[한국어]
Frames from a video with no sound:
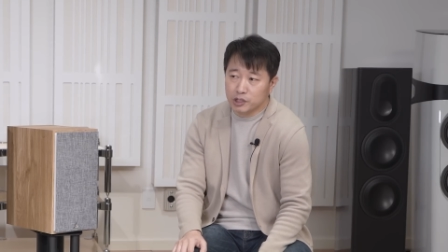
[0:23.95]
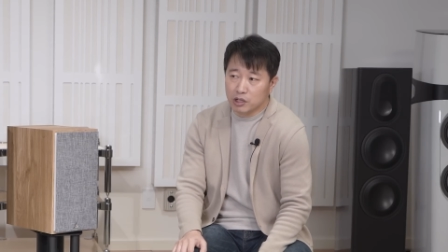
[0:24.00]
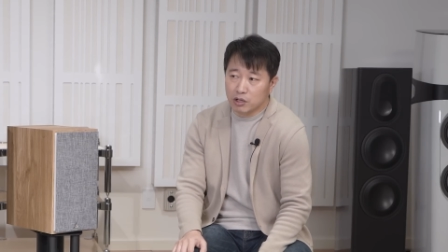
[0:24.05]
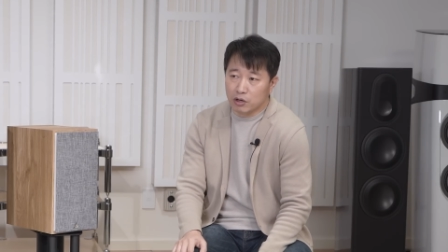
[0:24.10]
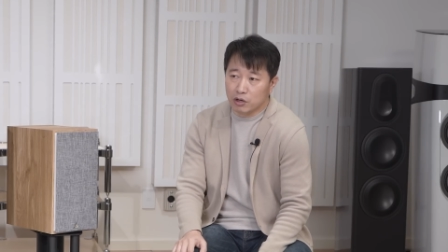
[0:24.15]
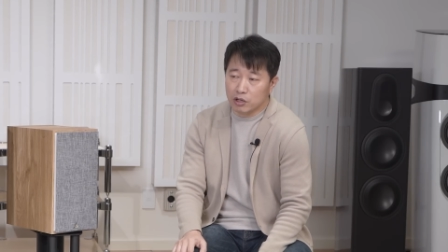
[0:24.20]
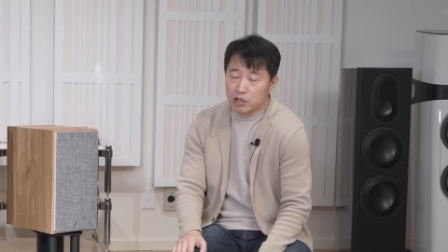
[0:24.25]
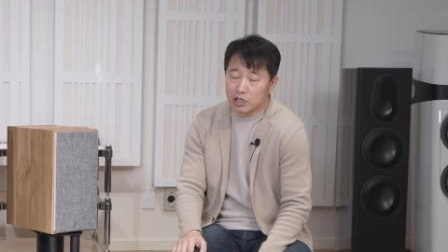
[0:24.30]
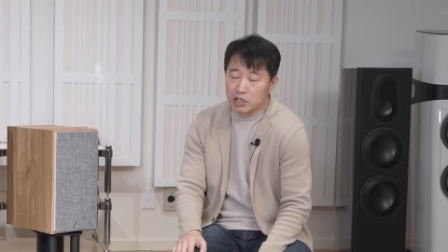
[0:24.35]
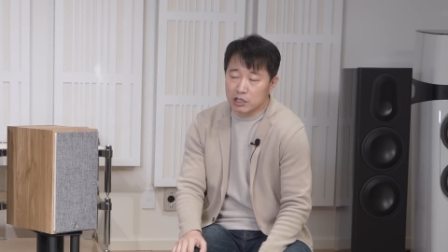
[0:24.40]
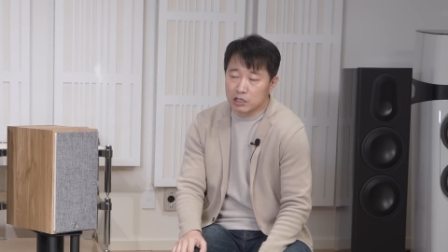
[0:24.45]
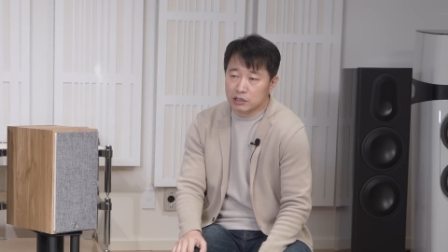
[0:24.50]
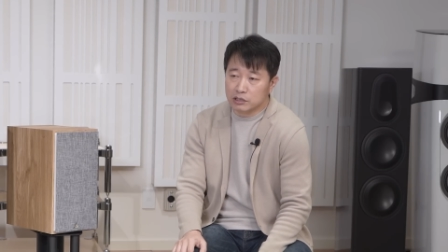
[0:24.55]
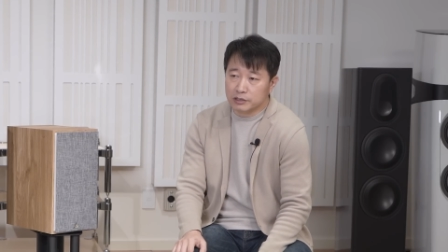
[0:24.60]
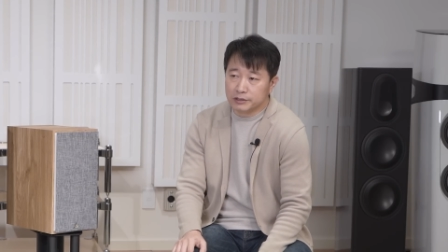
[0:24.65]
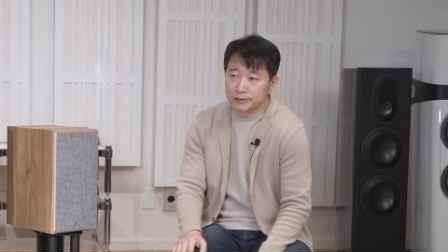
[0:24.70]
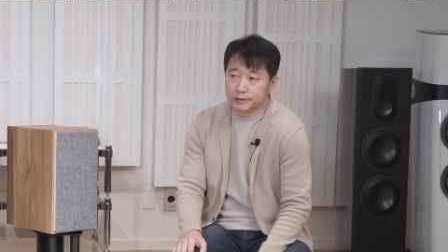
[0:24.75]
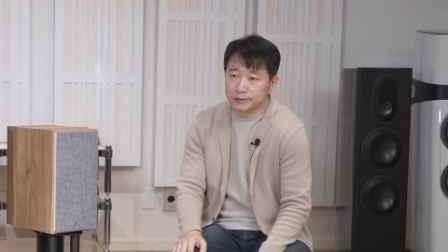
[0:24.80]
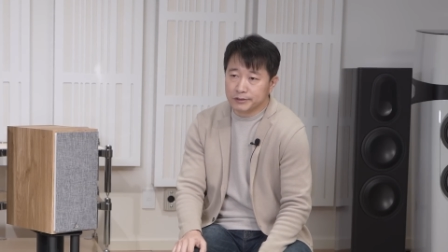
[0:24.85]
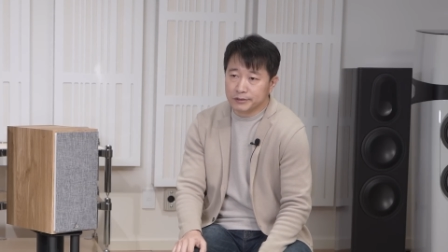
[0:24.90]
거의
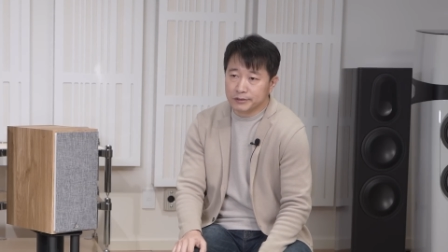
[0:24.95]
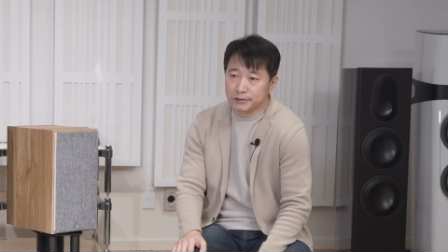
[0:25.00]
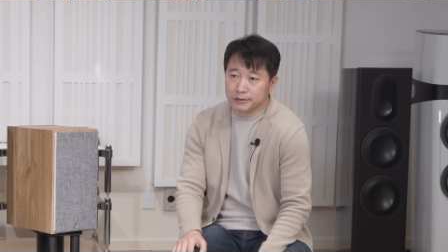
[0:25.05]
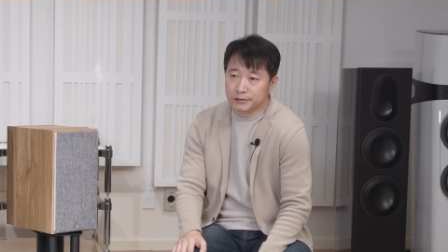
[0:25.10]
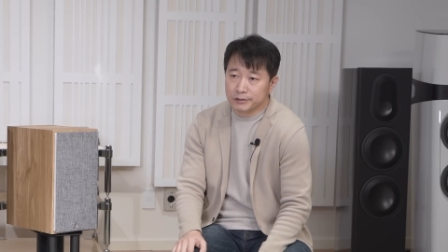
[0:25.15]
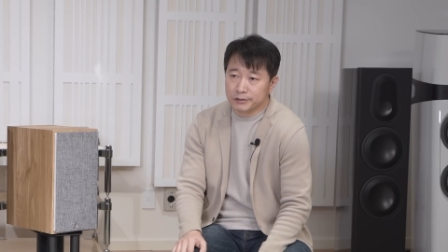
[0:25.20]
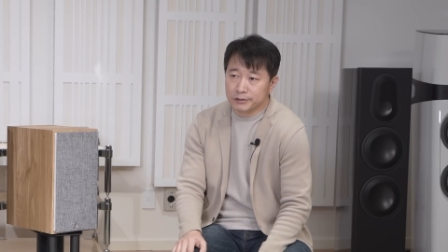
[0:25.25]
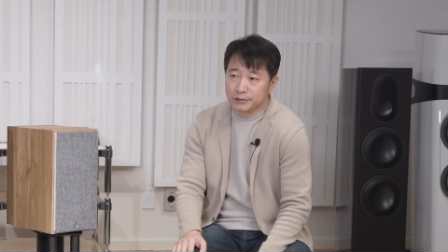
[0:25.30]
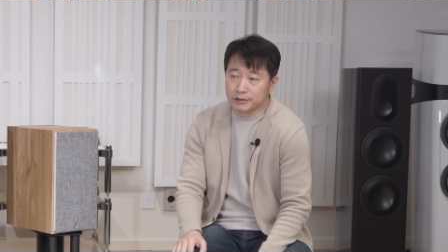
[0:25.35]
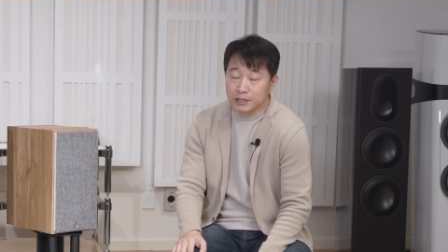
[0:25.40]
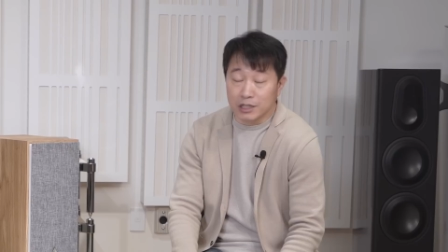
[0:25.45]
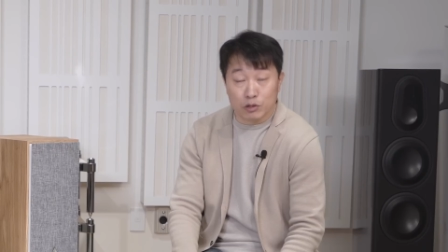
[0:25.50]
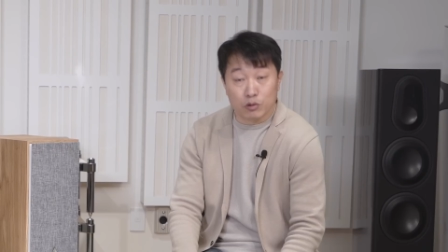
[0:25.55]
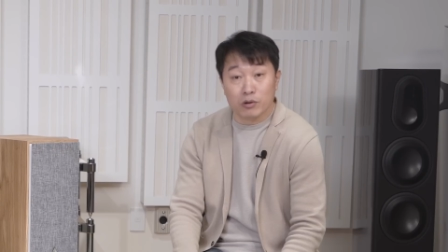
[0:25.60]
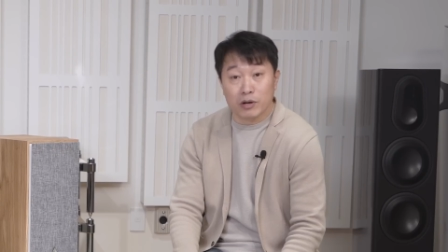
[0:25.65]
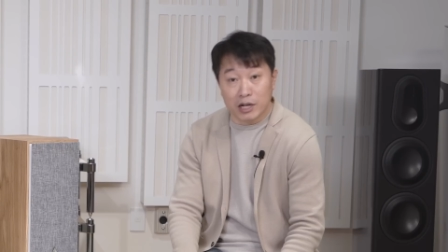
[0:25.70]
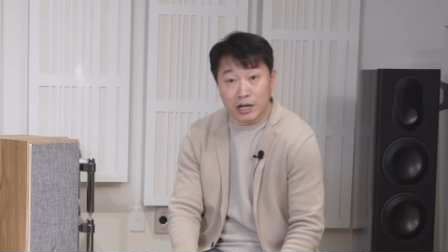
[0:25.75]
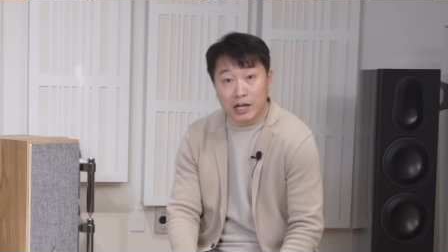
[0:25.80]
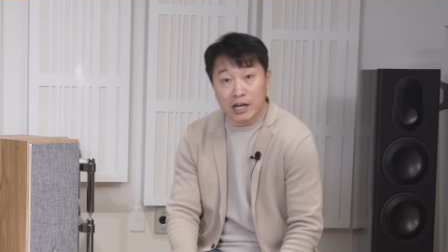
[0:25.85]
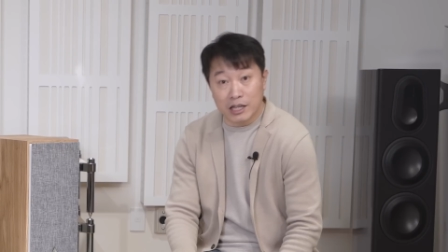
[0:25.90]
세
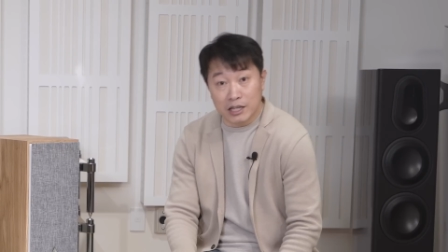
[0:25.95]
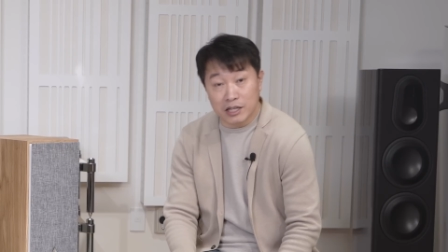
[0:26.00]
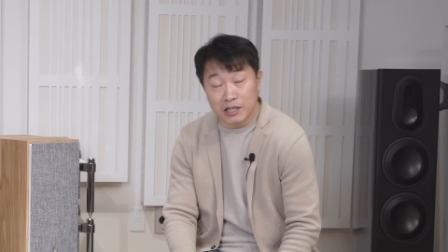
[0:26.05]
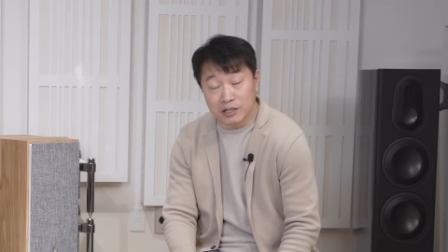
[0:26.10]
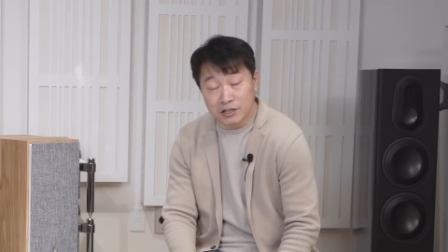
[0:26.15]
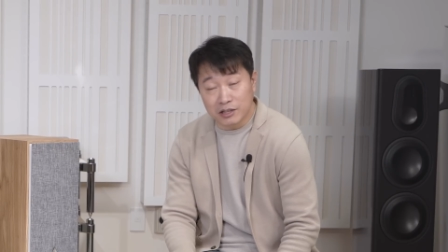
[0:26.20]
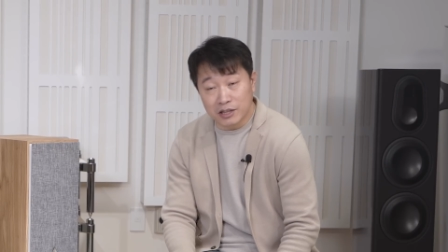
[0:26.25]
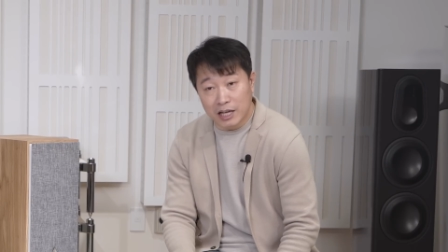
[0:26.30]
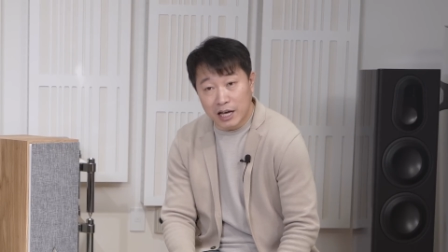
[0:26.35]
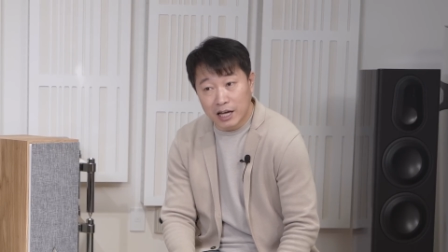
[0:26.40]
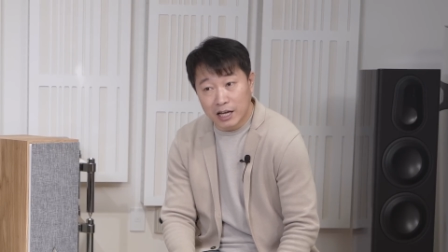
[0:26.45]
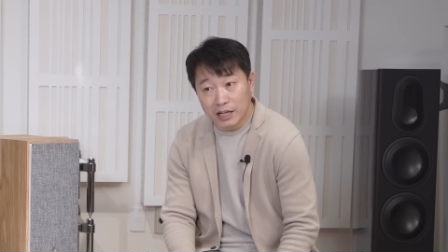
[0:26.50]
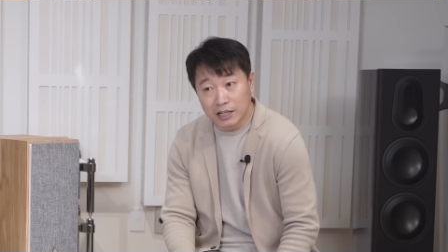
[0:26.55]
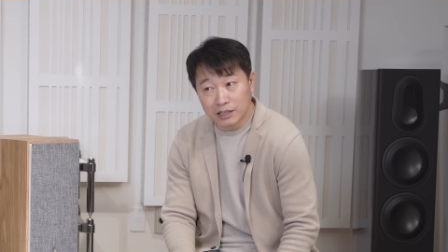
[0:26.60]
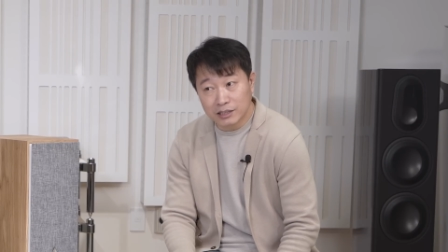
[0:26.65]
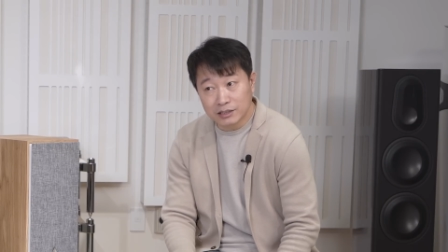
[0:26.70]
손가락 안에 든다,